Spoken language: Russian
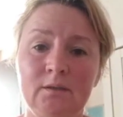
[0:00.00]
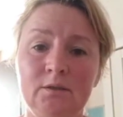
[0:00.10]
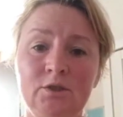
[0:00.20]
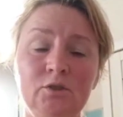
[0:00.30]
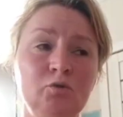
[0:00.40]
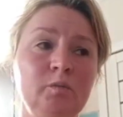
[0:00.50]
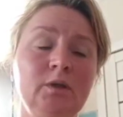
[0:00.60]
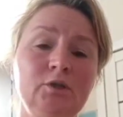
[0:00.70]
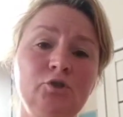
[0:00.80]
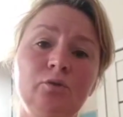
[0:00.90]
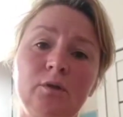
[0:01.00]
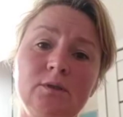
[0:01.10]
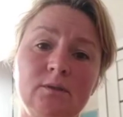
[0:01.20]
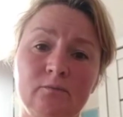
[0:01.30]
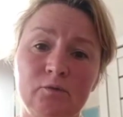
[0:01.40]
Сейчас у меня еще
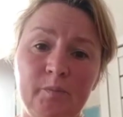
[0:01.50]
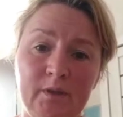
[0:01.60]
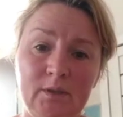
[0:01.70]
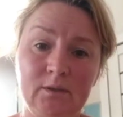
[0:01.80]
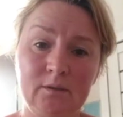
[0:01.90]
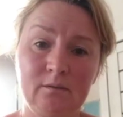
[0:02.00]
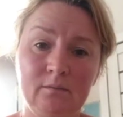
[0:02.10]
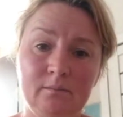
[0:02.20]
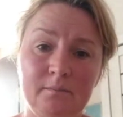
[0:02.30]
один вот приехал.